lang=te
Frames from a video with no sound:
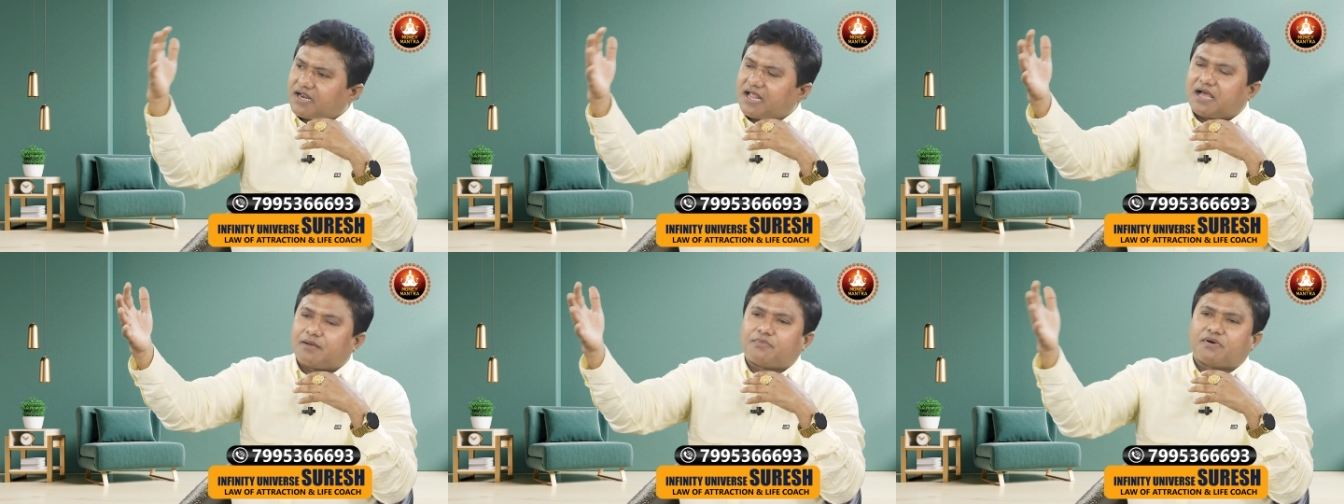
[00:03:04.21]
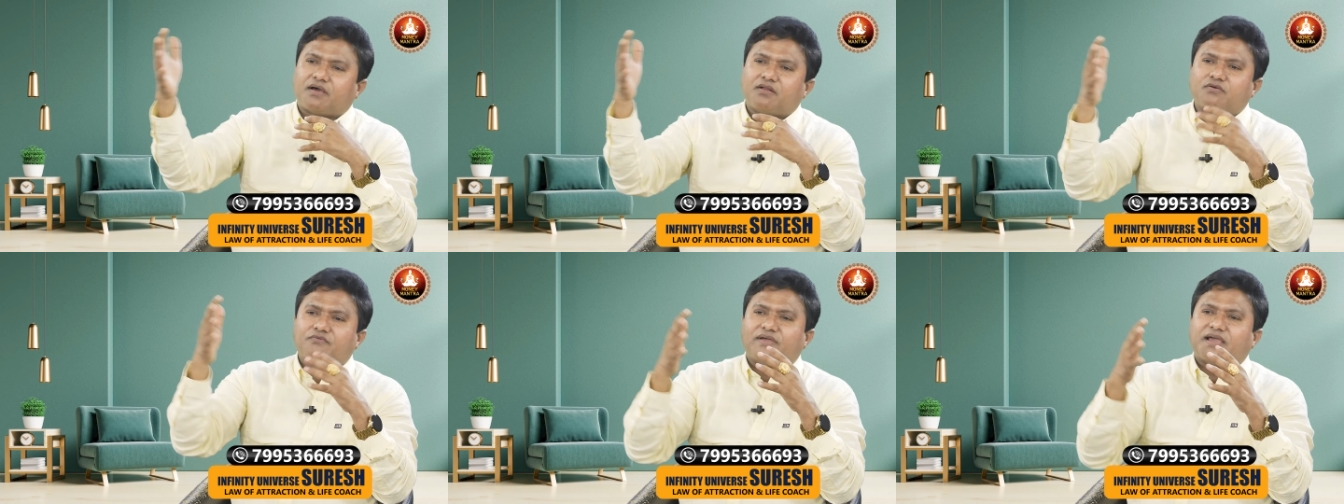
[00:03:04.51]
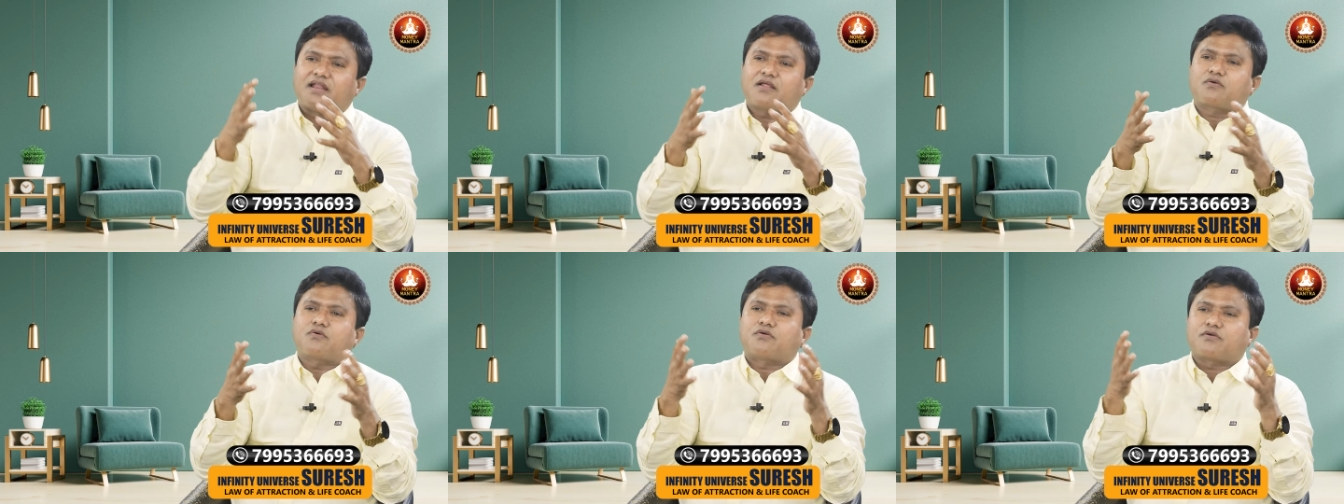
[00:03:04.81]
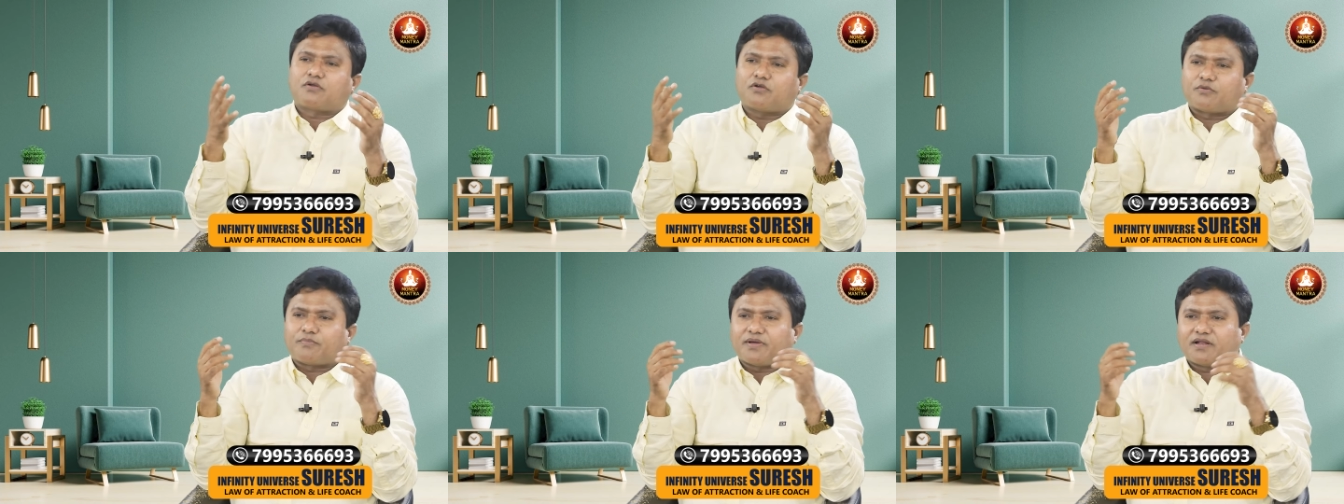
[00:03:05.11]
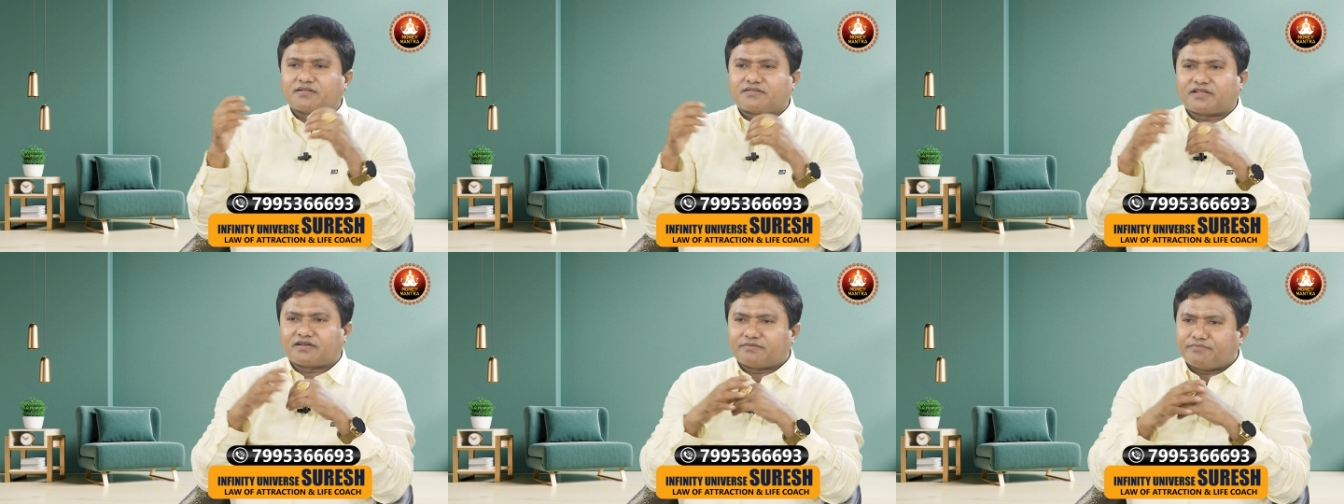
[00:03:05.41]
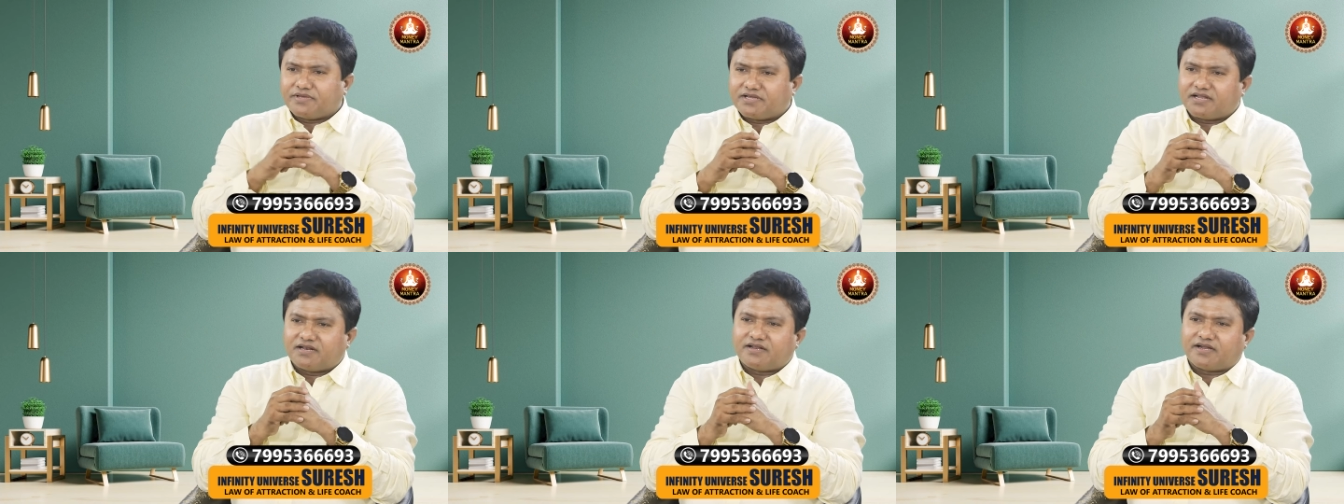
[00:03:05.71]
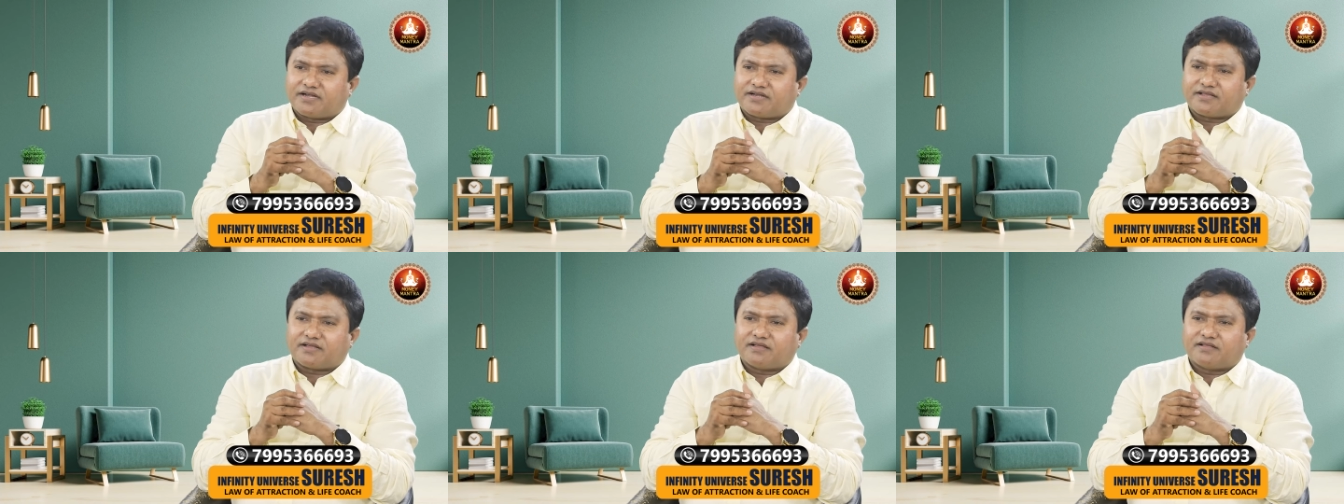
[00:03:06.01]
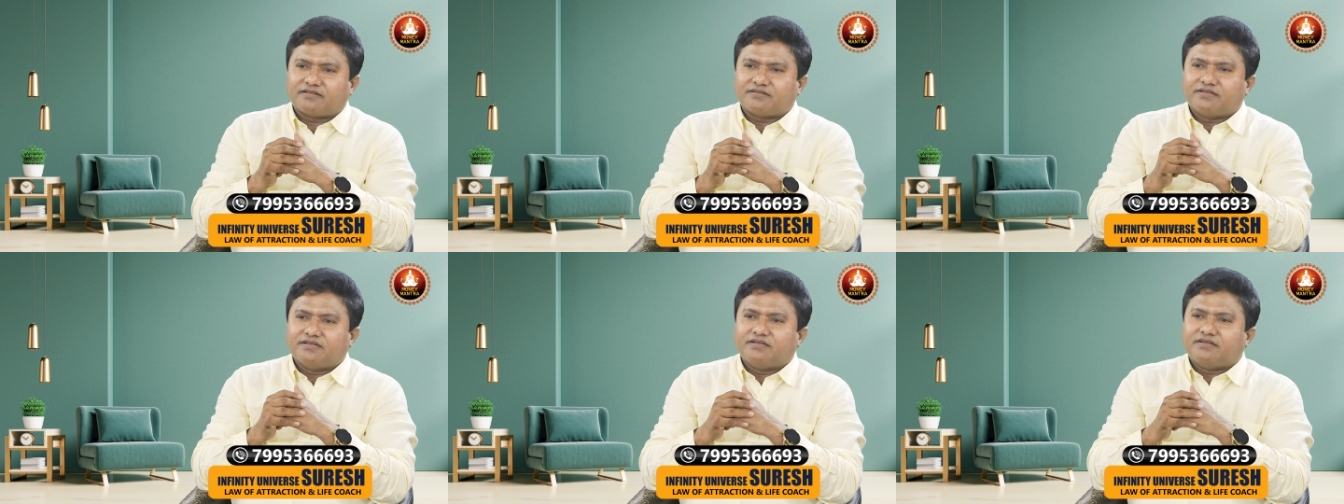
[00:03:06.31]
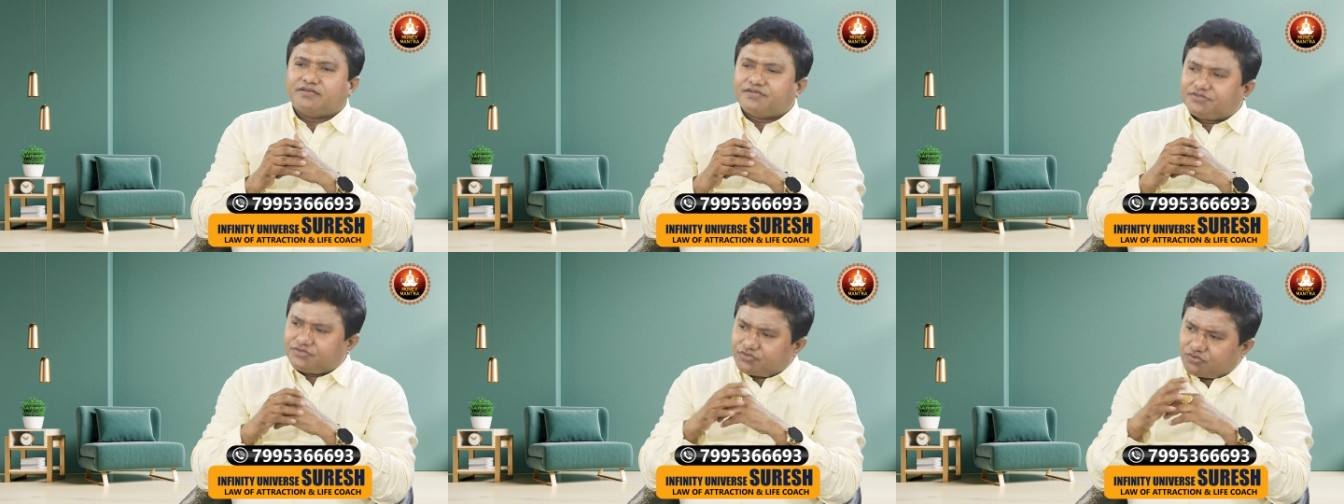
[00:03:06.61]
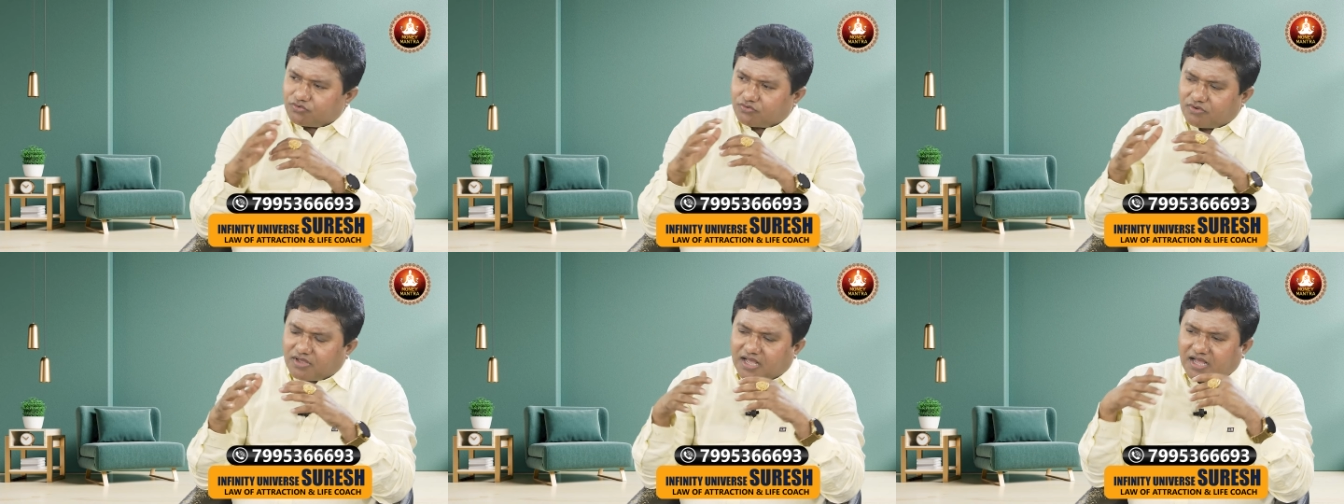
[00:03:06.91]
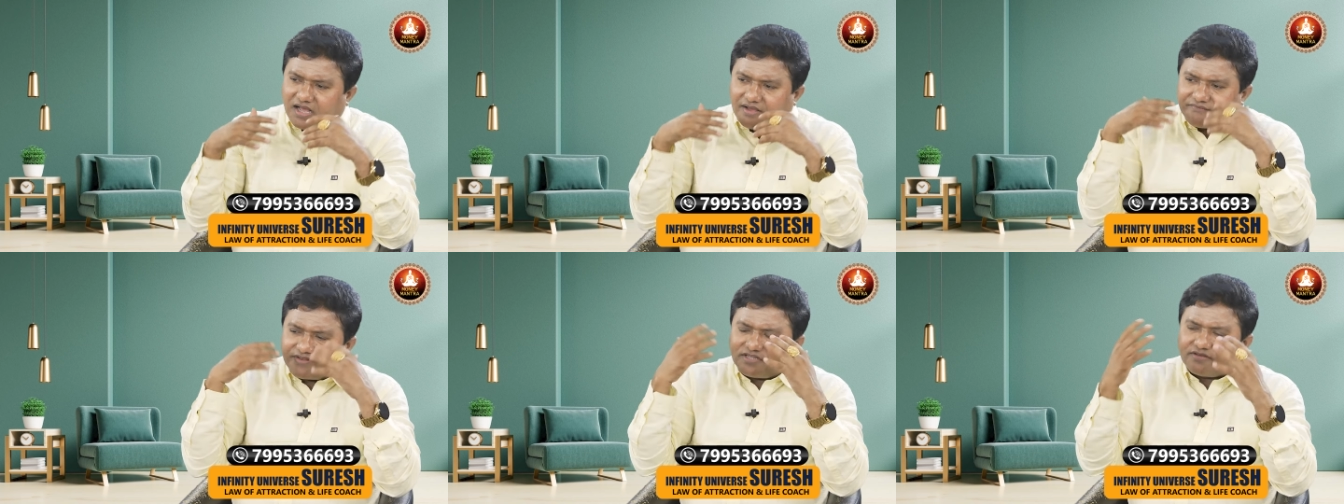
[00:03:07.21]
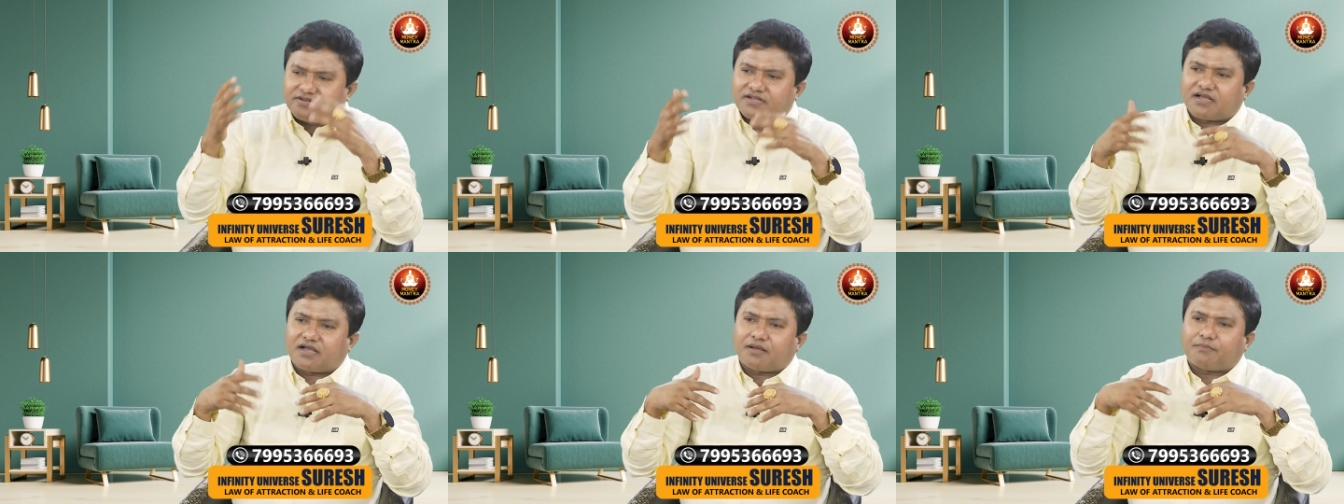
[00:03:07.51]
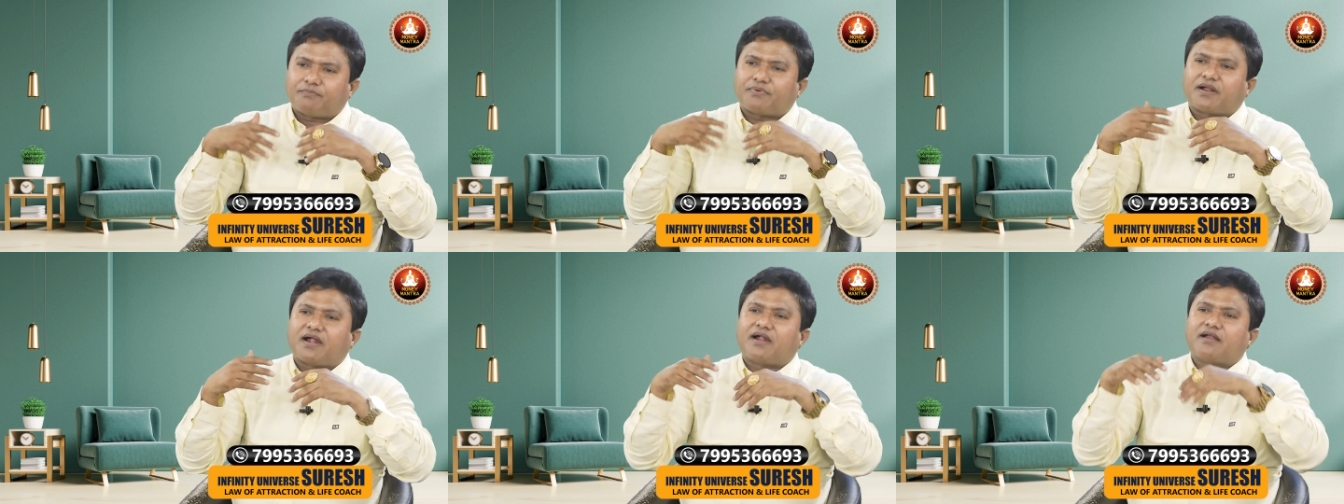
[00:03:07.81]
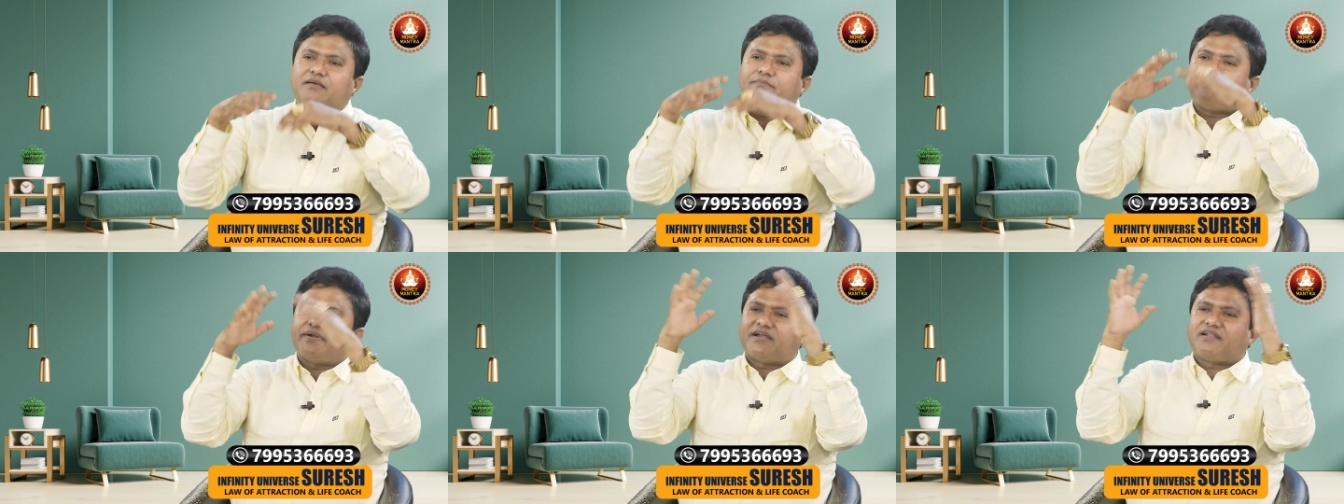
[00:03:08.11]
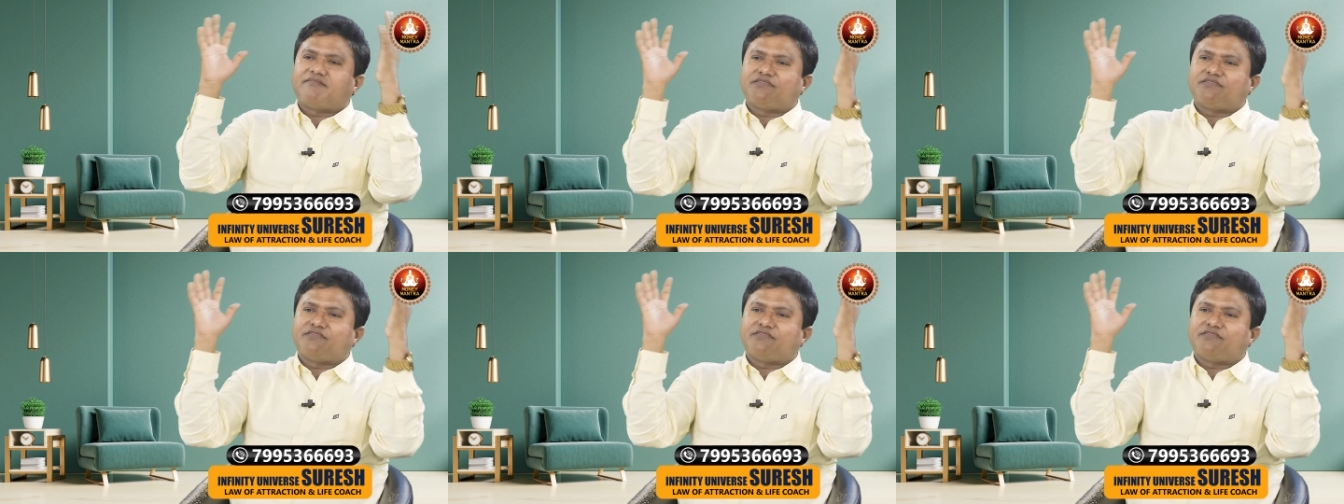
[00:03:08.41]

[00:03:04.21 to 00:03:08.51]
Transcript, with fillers: లాభాలు వేల కోట్ల రూపాయలు తనకు మిగిలినట్టుగా సో ఆ విధంగా ప్రాణం పెట్టి